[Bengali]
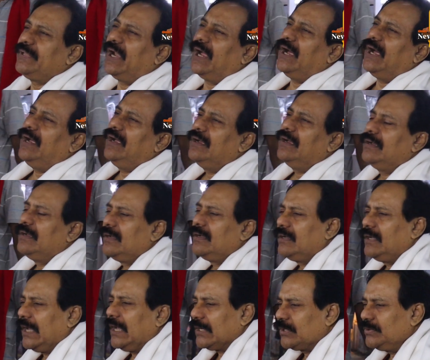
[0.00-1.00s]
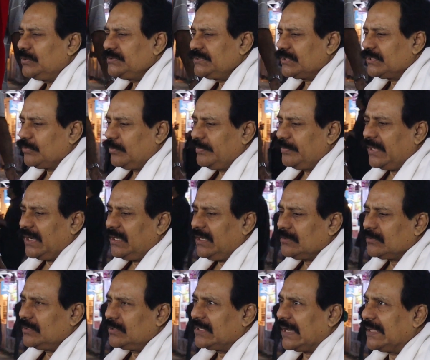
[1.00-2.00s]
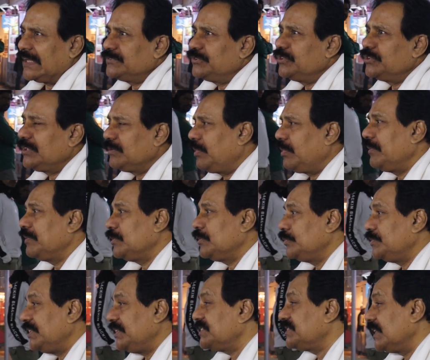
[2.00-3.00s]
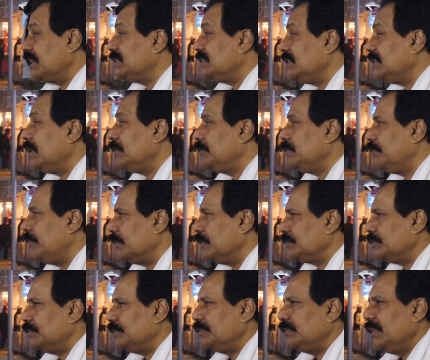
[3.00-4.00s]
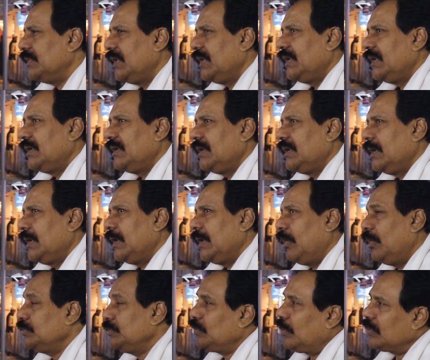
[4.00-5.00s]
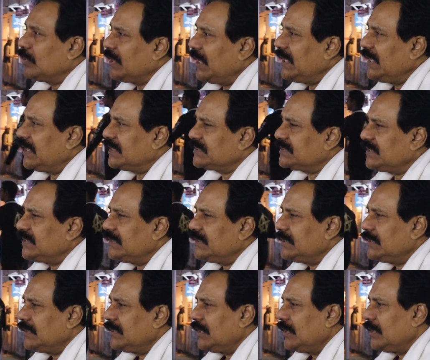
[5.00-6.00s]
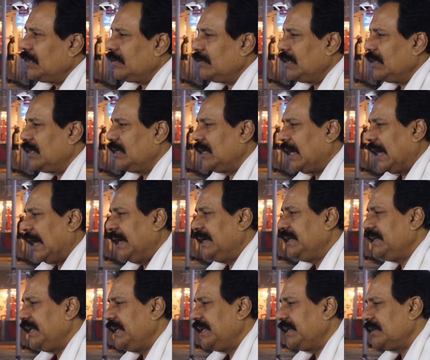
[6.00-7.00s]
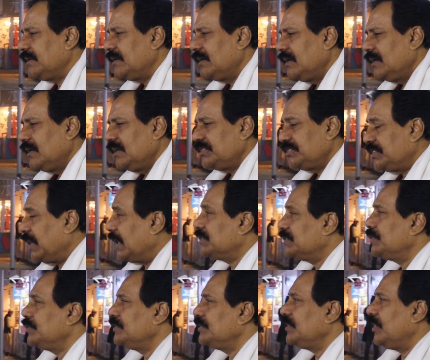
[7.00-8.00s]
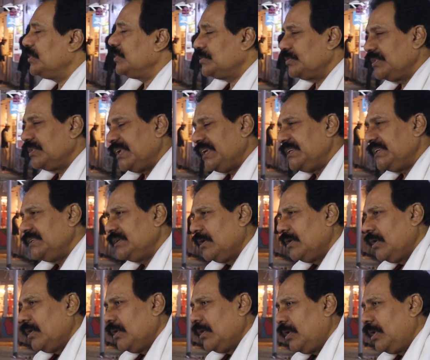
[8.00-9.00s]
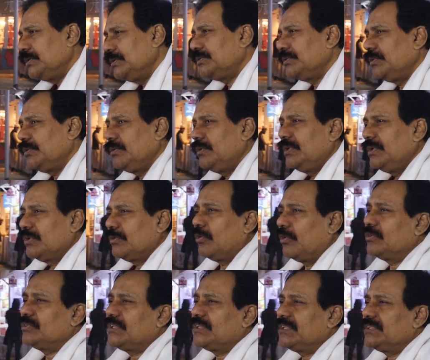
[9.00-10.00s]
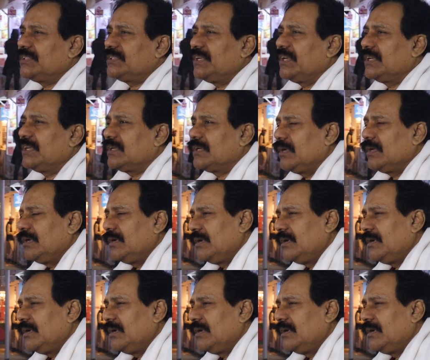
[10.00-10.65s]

কবিরা এখন যে কবিরা রাজনৈতিকভাবে খুব দেশটা দ্বিধা বিভক্ত হয়তো অন্যায় আছে আইনের শাসন হয়তো নেই হয়তো গণতান্ত্রিক